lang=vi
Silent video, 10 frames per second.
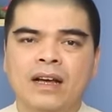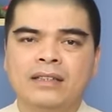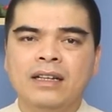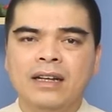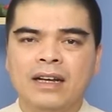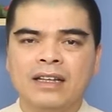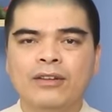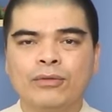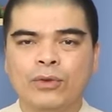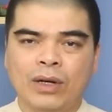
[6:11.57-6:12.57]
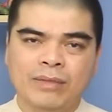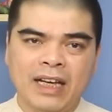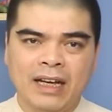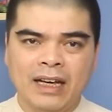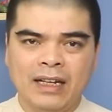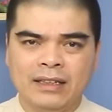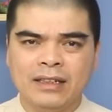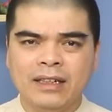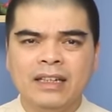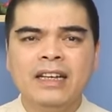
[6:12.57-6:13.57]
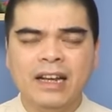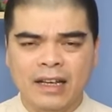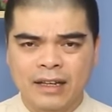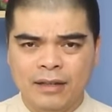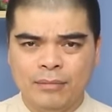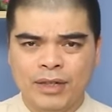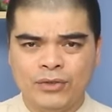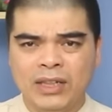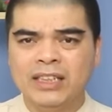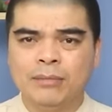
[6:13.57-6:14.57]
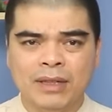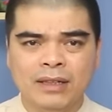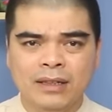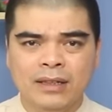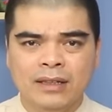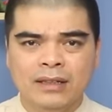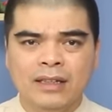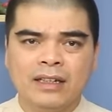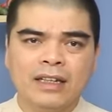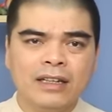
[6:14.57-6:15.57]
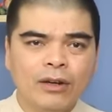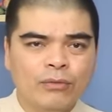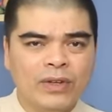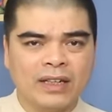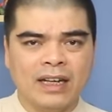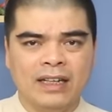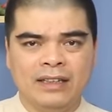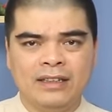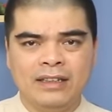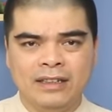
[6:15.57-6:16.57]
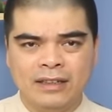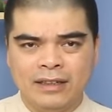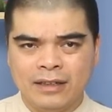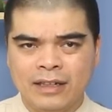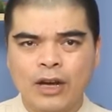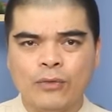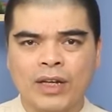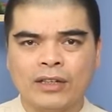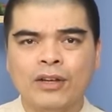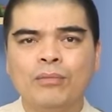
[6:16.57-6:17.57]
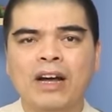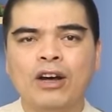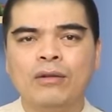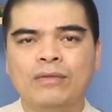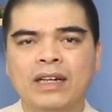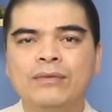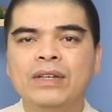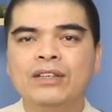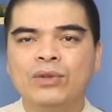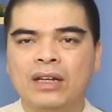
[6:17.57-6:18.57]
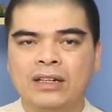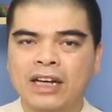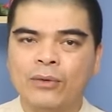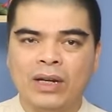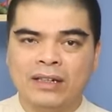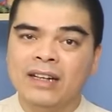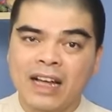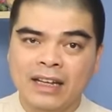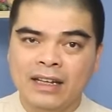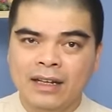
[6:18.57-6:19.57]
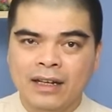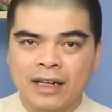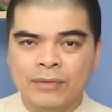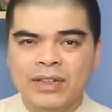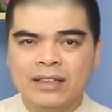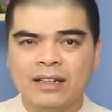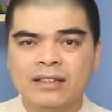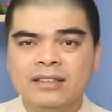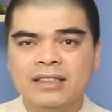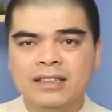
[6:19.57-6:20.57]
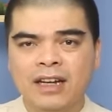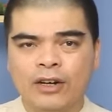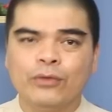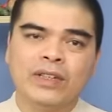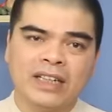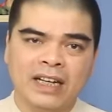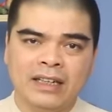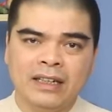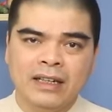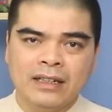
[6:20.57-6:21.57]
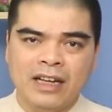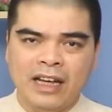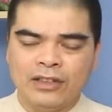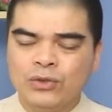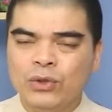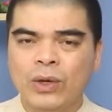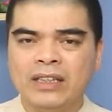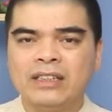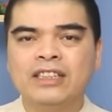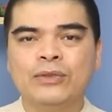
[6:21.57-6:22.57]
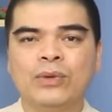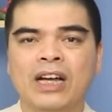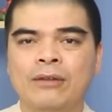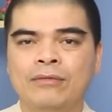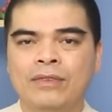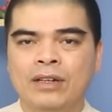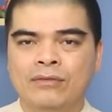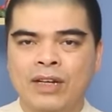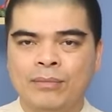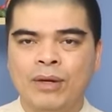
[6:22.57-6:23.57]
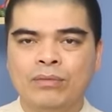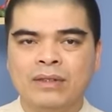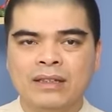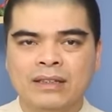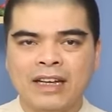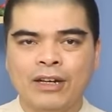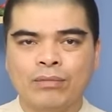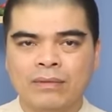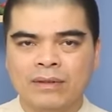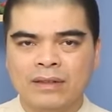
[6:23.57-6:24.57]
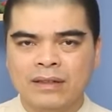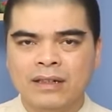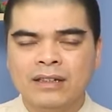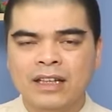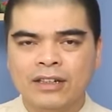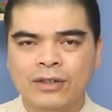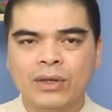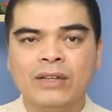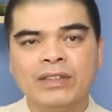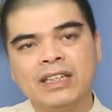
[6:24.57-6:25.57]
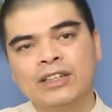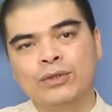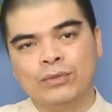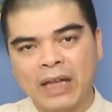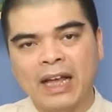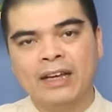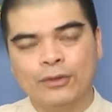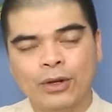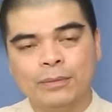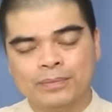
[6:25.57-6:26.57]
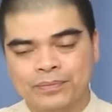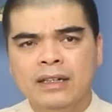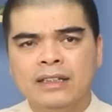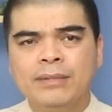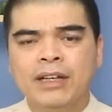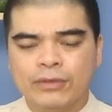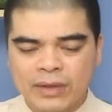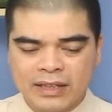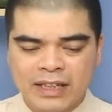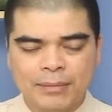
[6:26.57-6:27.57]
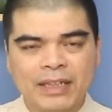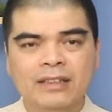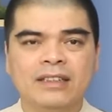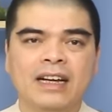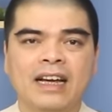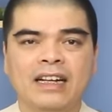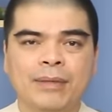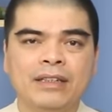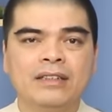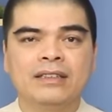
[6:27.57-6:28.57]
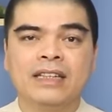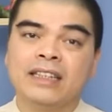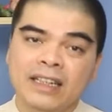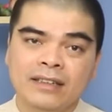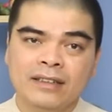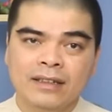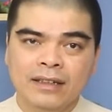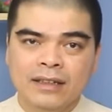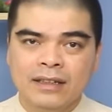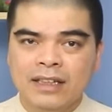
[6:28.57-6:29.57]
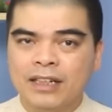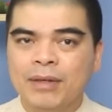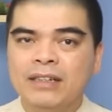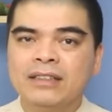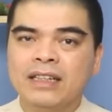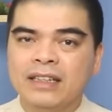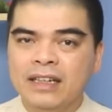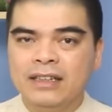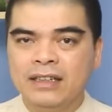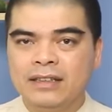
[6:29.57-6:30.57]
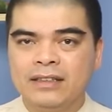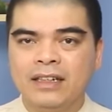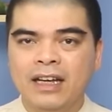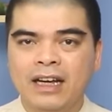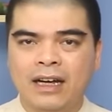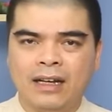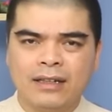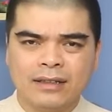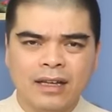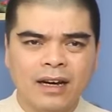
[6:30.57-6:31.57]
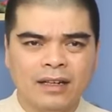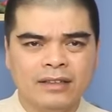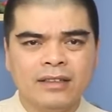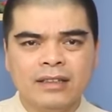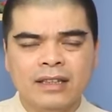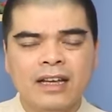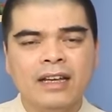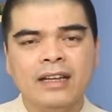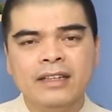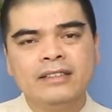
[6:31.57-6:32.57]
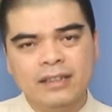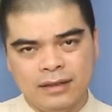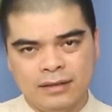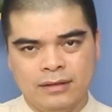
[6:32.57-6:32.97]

À, nhất là khi động thổ làm nhà hay là những cái nghi lễ mà chuyển đến nhà mới, thì cái công việc này thì đều phải thông báo với cái vị thần cai quản đất đai, cái vị thần ngự trị ở khu vực này, để xua đuổi những dìu u ám và mong tài lộc hương thịnh nó đến với gia đình của chúng ta, đúng không ạ? Tiếp theo chúng ta xét bát hương thứ hai là bát hương gia tiên. Thì cái bát hương gia tiên ấy chính là thờ những cái thế hệ đi trước